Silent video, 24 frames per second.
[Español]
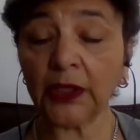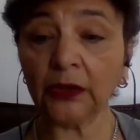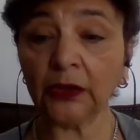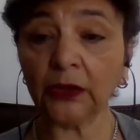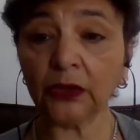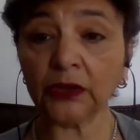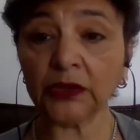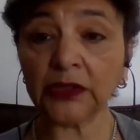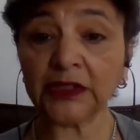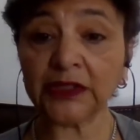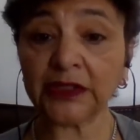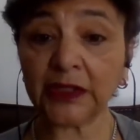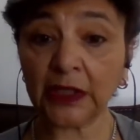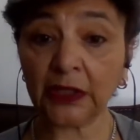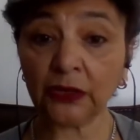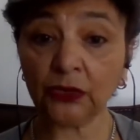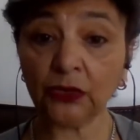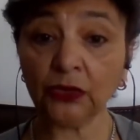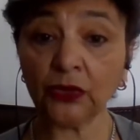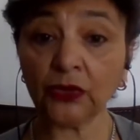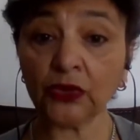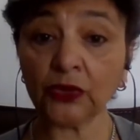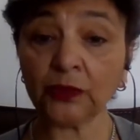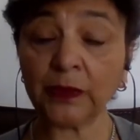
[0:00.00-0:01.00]
Entonces,
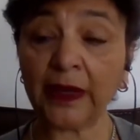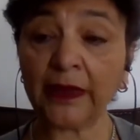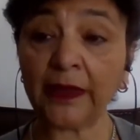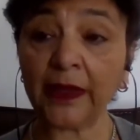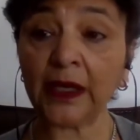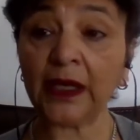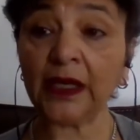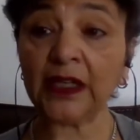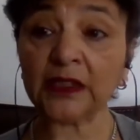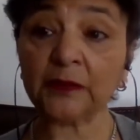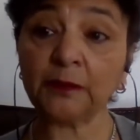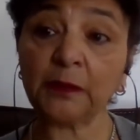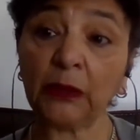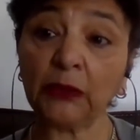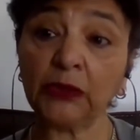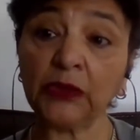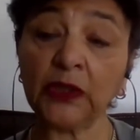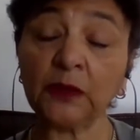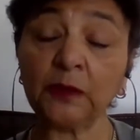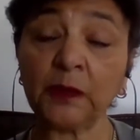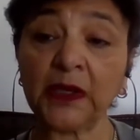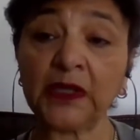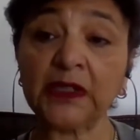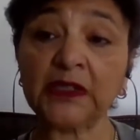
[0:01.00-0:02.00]
eso nos va a dar las
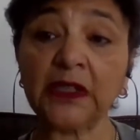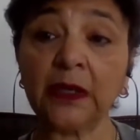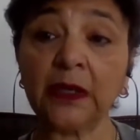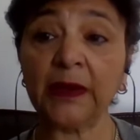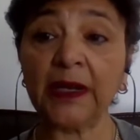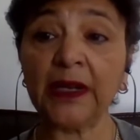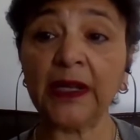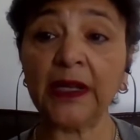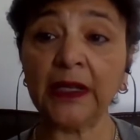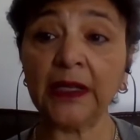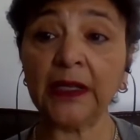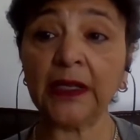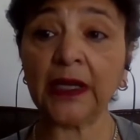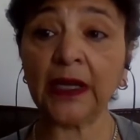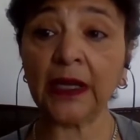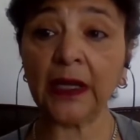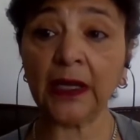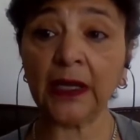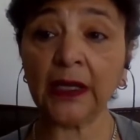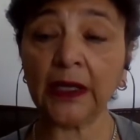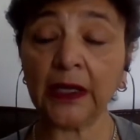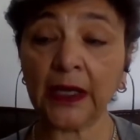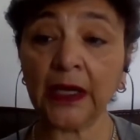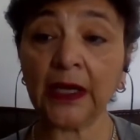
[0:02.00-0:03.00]
pautas saber en
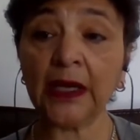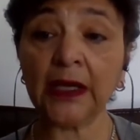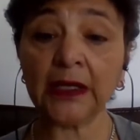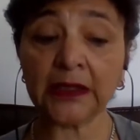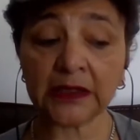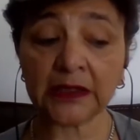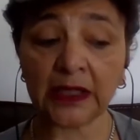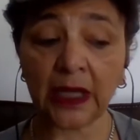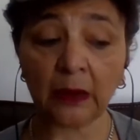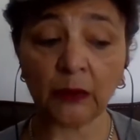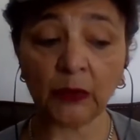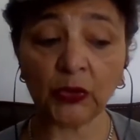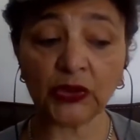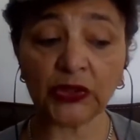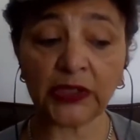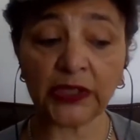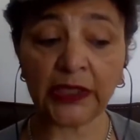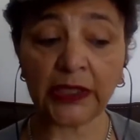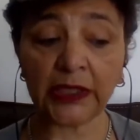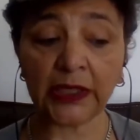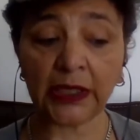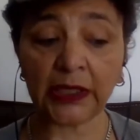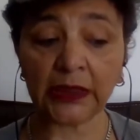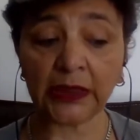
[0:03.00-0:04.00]
qué,
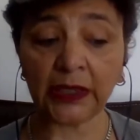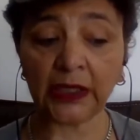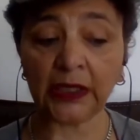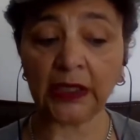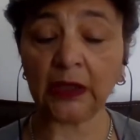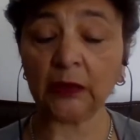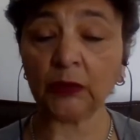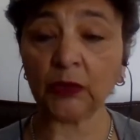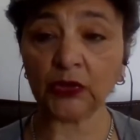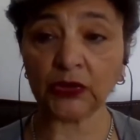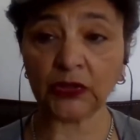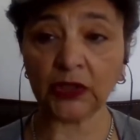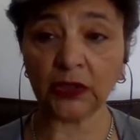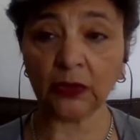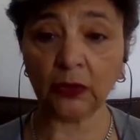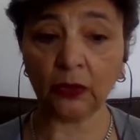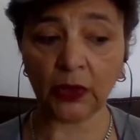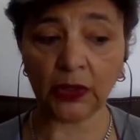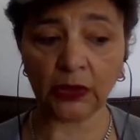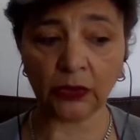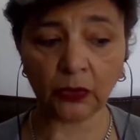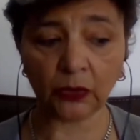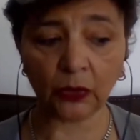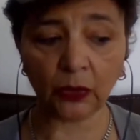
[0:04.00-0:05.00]
estamos y qué tenemos en
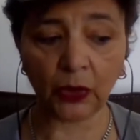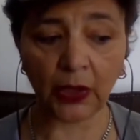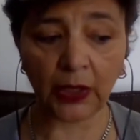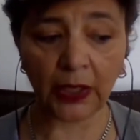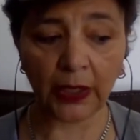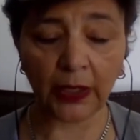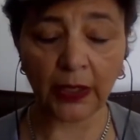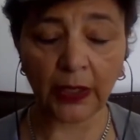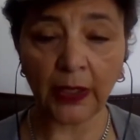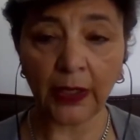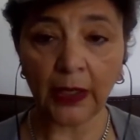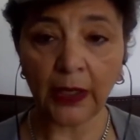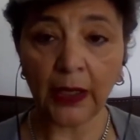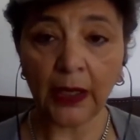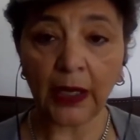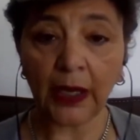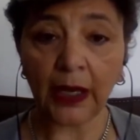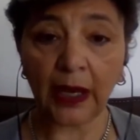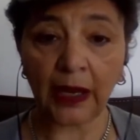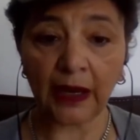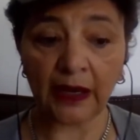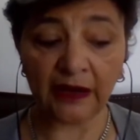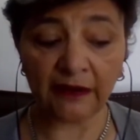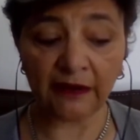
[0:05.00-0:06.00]
cuanto a,
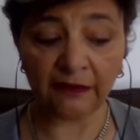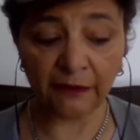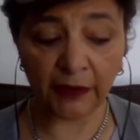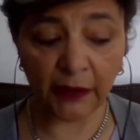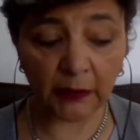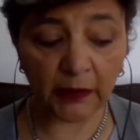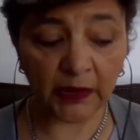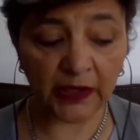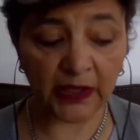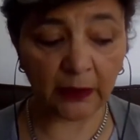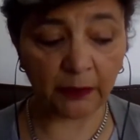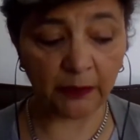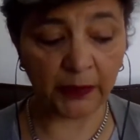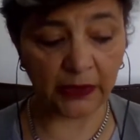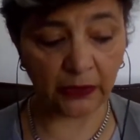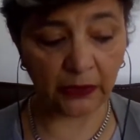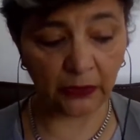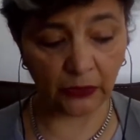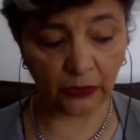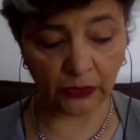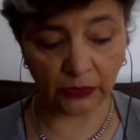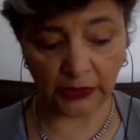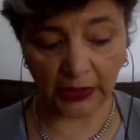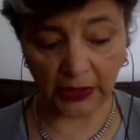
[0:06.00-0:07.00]
la enfermedad
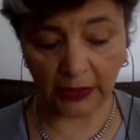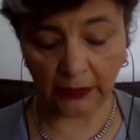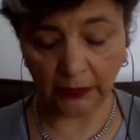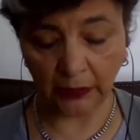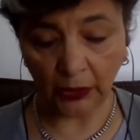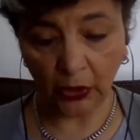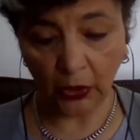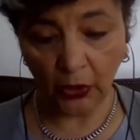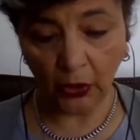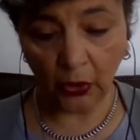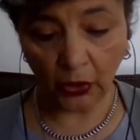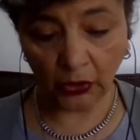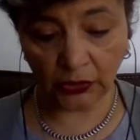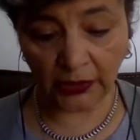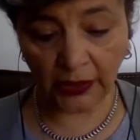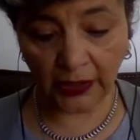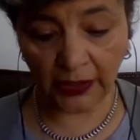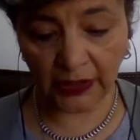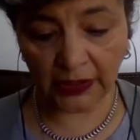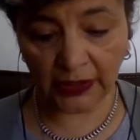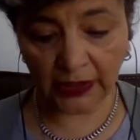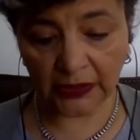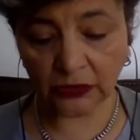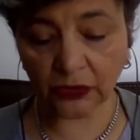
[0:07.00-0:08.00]
periodontal.
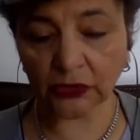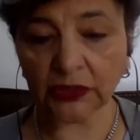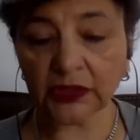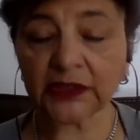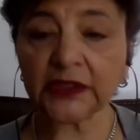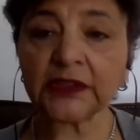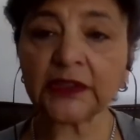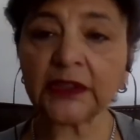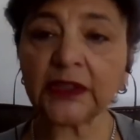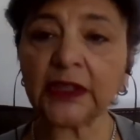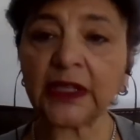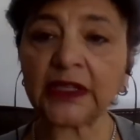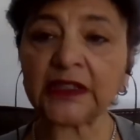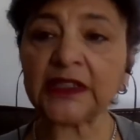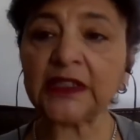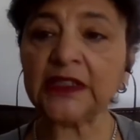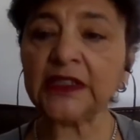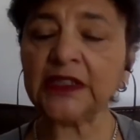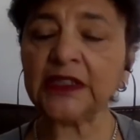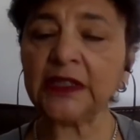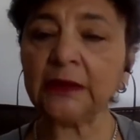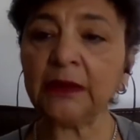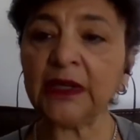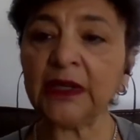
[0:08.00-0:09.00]
Otra de las cosas es
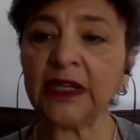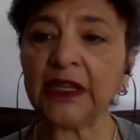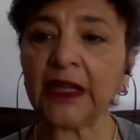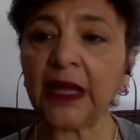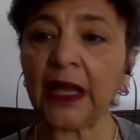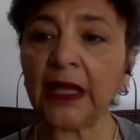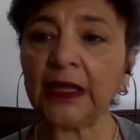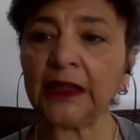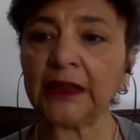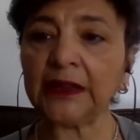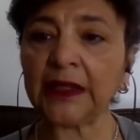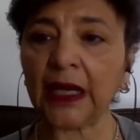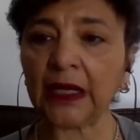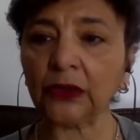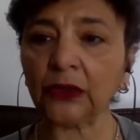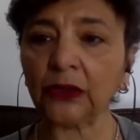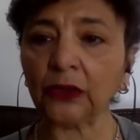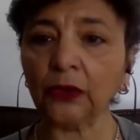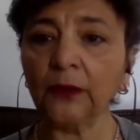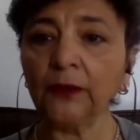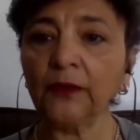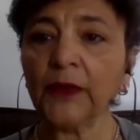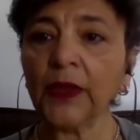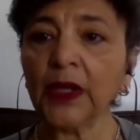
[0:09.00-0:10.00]
la sensibilidad al
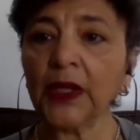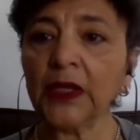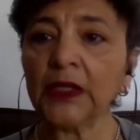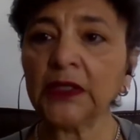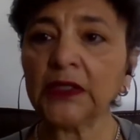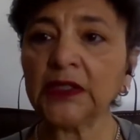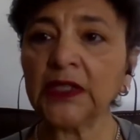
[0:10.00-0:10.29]
tacto.